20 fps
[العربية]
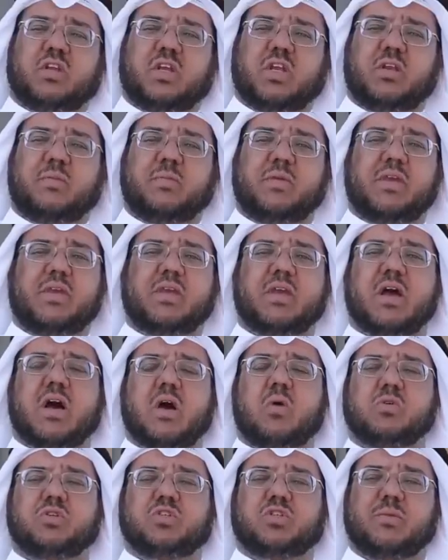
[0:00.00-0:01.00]
العلمية
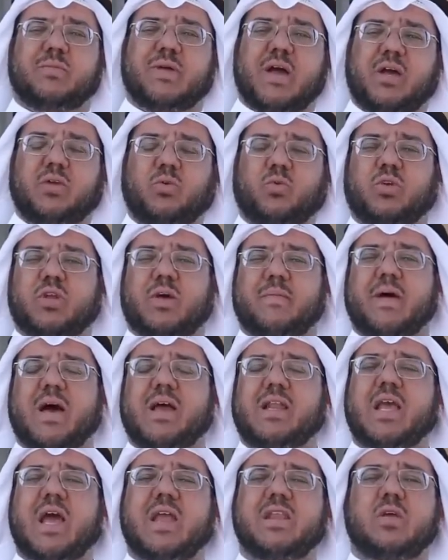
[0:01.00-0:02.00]
واجتماع العلماء
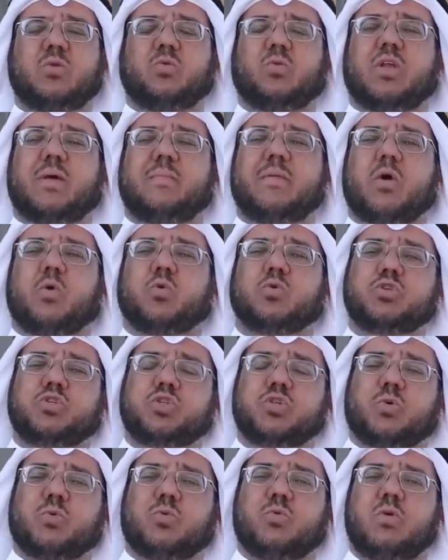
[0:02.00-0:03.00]
لأن العلماء
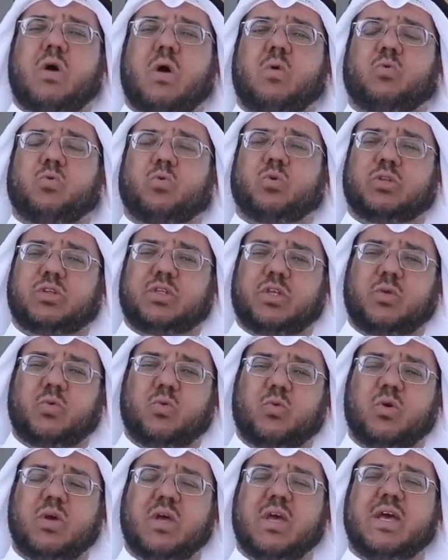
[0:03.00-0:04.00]
هجروا أو
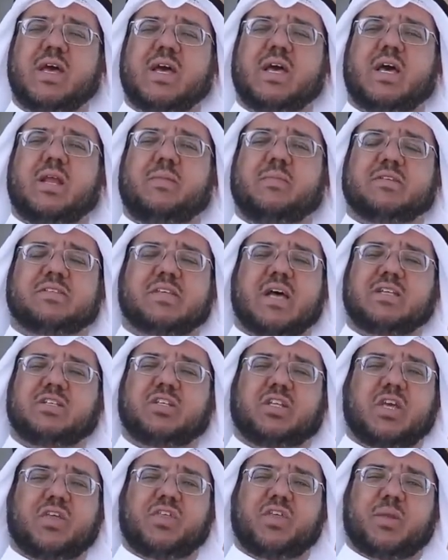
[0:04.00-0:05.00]
قتلوا
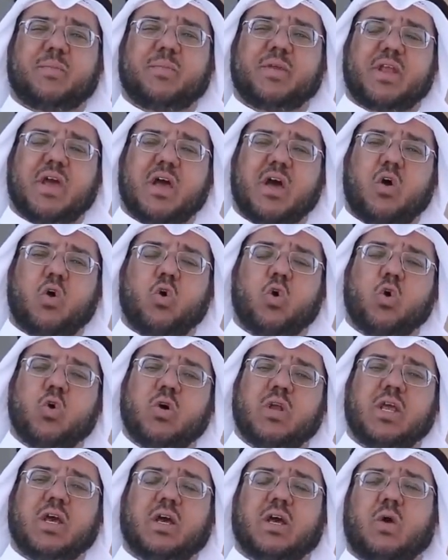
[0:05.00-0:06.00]
المساجد كثير منها
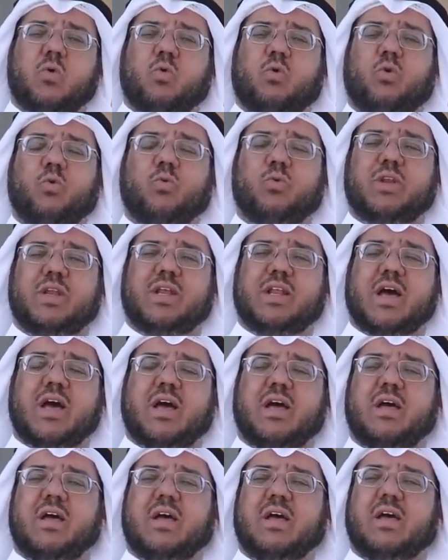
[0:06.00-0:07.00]
أغلق أو حول إلى
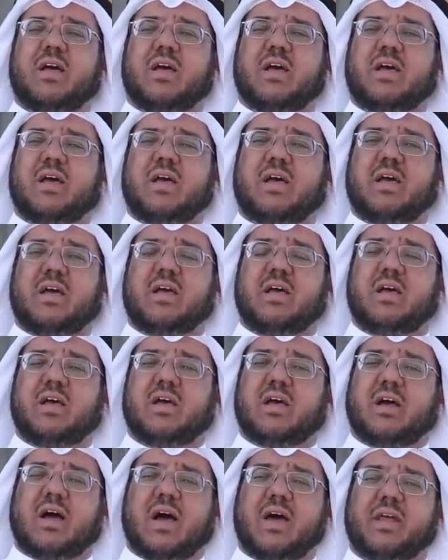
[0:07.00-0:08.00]

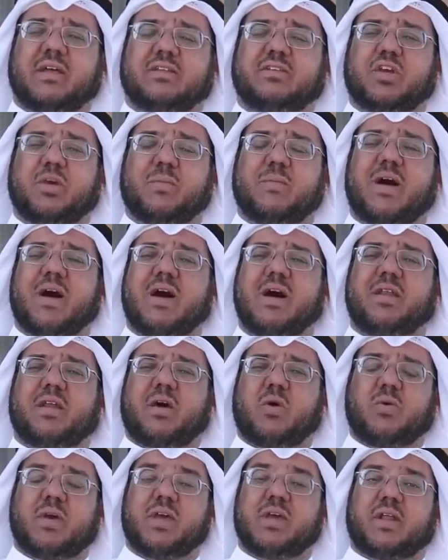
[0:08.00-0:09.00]
آه، حانات خمار
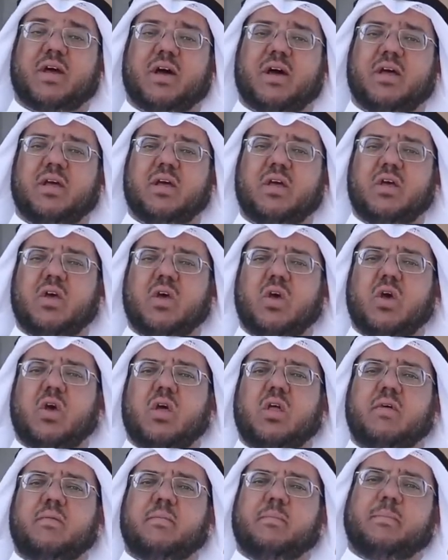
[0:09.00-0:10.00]
أو غيرها
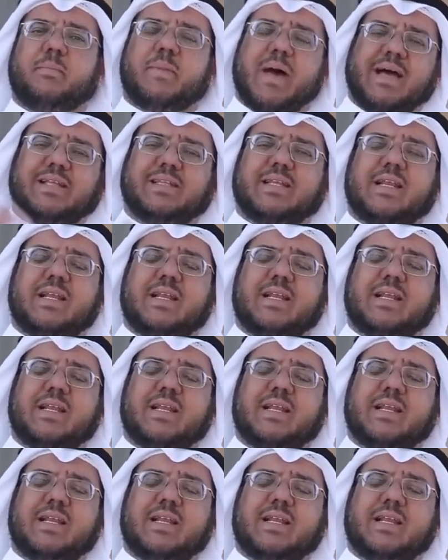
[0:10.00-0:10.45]
بعد